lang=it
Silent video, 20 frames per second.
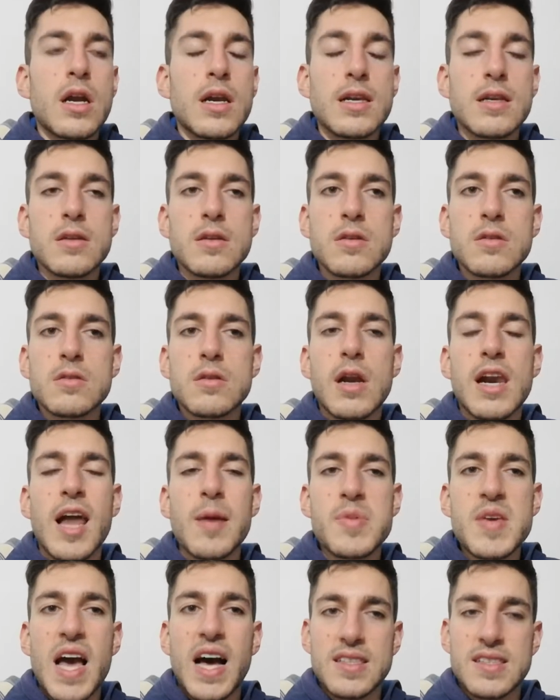eh, la
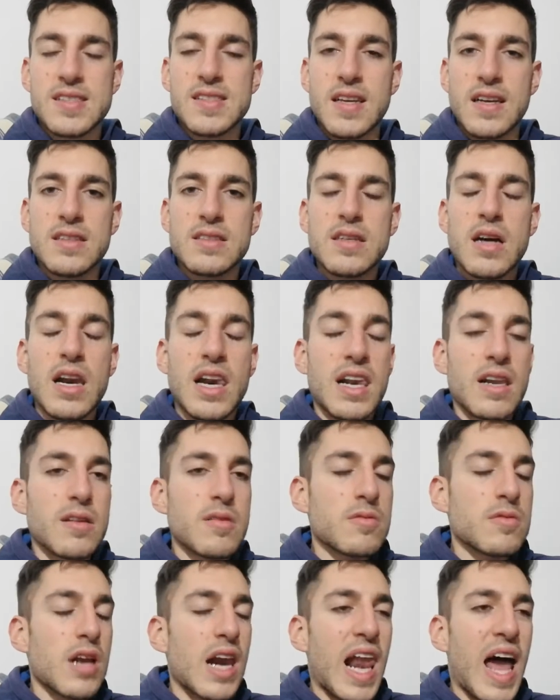piazza,
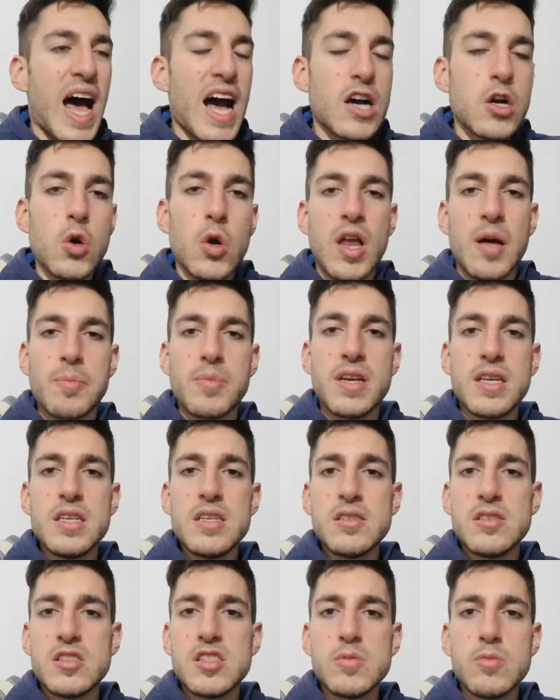l'angola
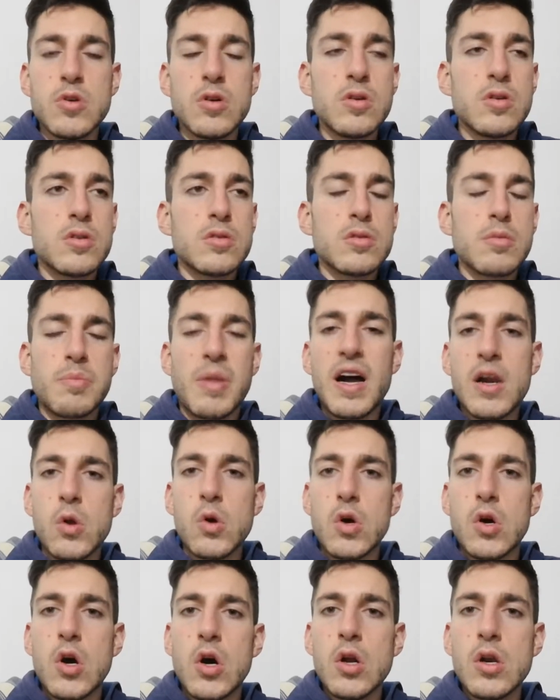benissimo, palo
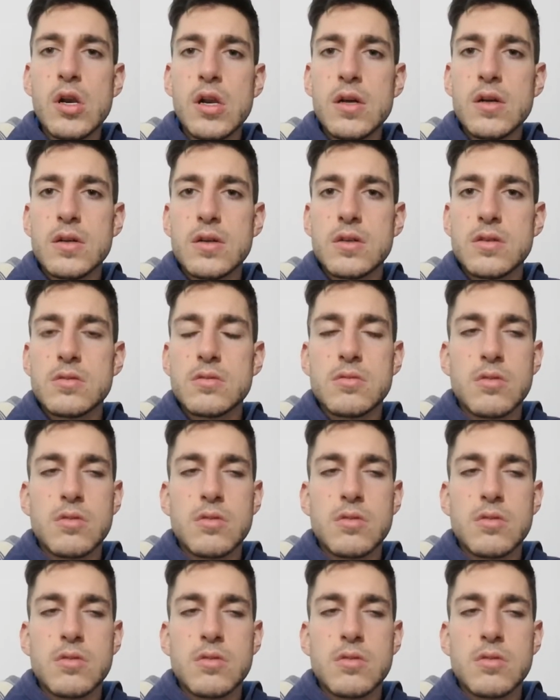gol,